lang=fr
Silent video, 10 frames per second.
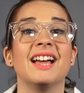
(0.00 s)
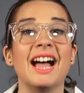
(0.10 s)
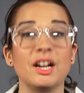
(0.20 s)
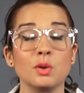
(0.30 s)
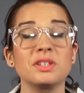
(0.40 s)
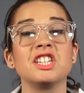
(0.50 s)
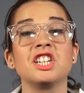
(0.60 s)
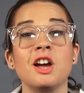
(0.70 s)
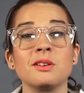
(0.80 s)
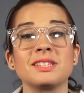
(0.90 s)
À courte
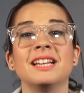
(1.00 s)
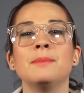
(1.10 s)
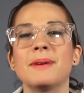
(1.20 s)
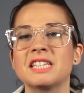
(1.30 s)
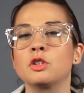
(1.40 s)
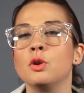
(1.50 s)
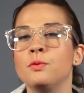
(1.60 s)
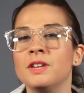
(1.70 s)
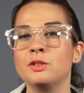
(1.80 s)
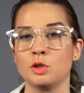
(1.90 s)
échéance, les particules
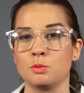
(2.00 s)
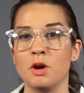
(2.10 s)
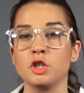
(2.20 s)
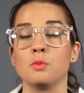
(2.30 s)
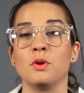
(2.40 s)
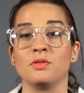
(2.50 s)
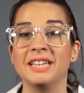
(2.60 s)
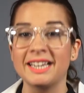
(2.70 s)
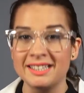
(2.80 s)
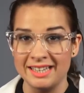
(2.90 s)
fines du smog peuvent
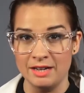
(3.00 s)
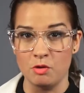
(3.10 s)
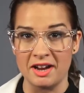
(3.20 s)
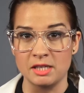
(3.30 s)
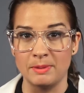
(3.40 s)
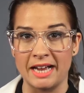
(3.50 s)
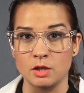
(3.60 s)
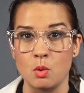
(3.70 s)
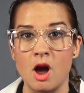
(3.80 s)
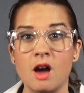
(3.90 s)
irriter les voies
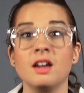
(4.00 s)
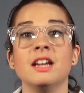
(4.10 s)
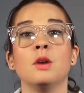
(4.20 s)
respiratoires,